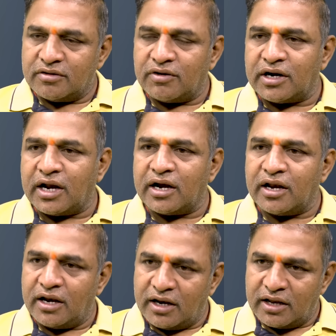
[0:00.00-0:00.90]
వాళ్ళ నాన్న
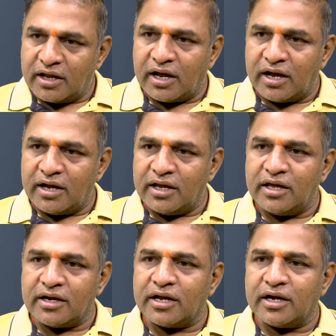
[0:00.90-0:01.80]

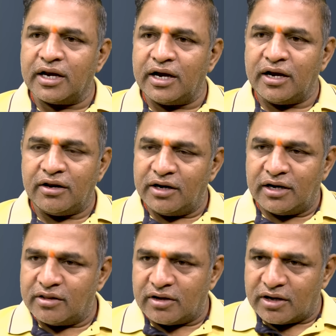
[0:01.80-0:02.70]
గంగిరెడ్డి
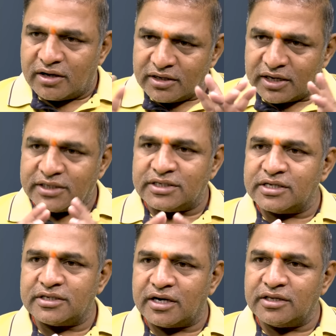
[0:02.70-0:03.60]
వీళ్ళేదో హత్య
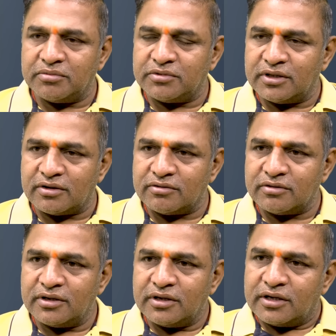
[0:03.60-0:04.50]
చేశారని చెప్తున్నారు
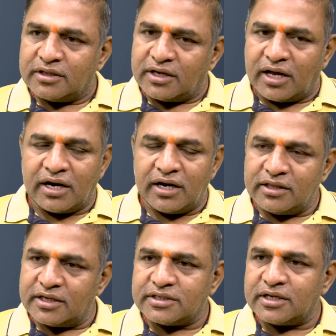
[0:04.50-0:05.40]
ఆల్రెడీ
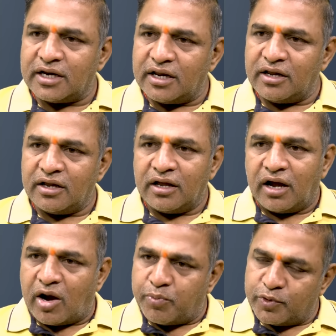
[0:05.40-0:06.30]
దస్తగిరి
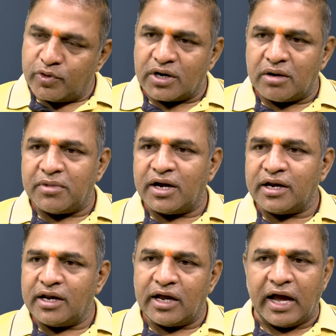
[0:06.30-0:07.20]
అప్రూవ్డ్గా
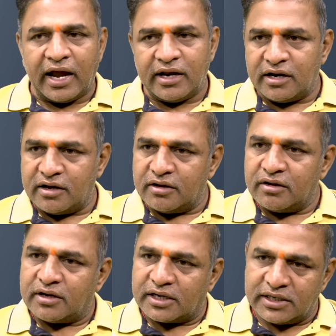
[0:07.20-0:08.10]
మారి ఆయన
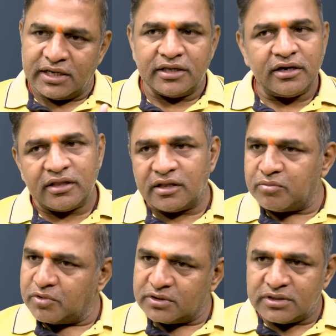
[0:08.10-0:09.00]
అసలు ఏం జరిగిందని
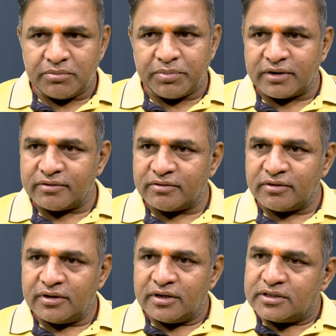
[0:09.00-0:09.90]
మొత్తం చెప్పారు
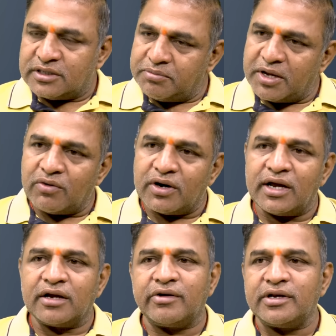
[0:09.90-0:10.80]
సిబిఐ కూడా
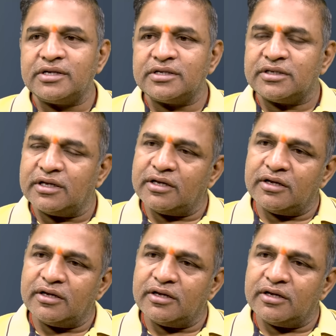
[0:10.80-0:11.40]
ఎంక్వైరీ చేసి